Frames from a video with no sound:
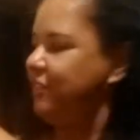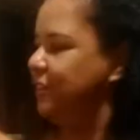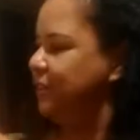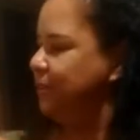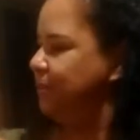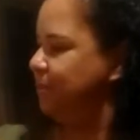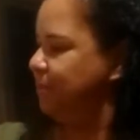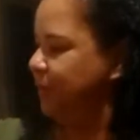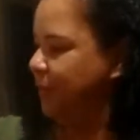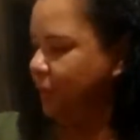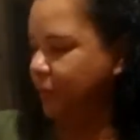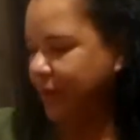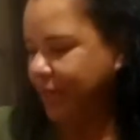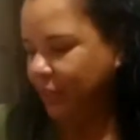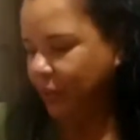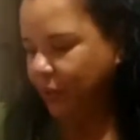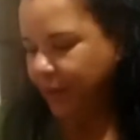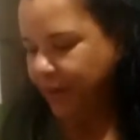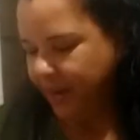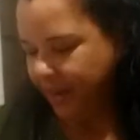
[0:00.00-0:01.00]
viu? Eu
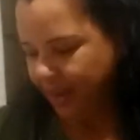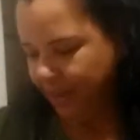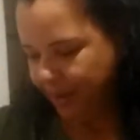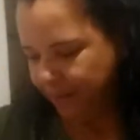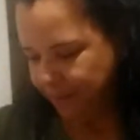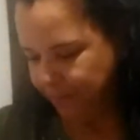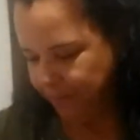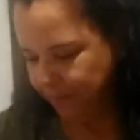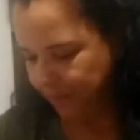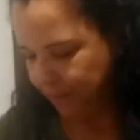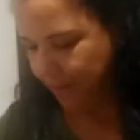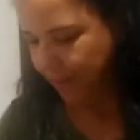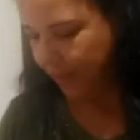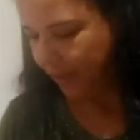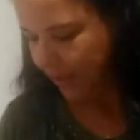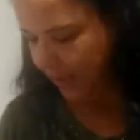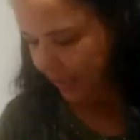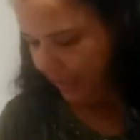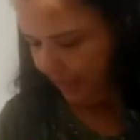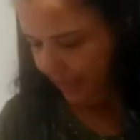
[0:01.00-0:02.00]
adorei.
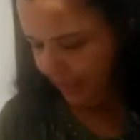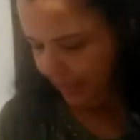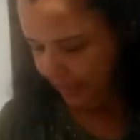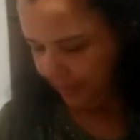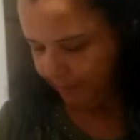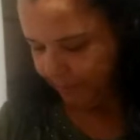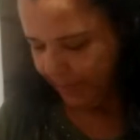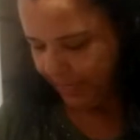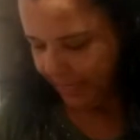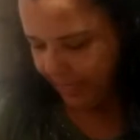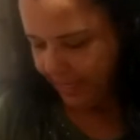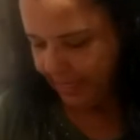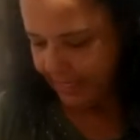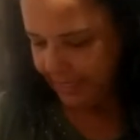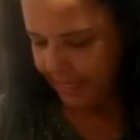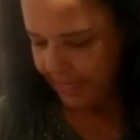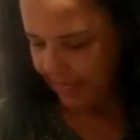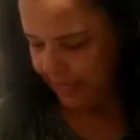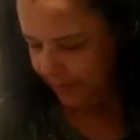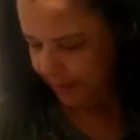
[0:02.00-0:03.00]
Também tá
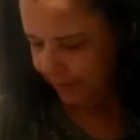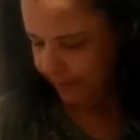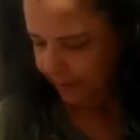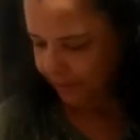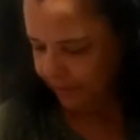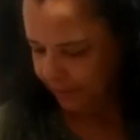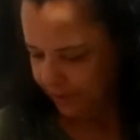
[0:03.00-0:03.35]
ganhei.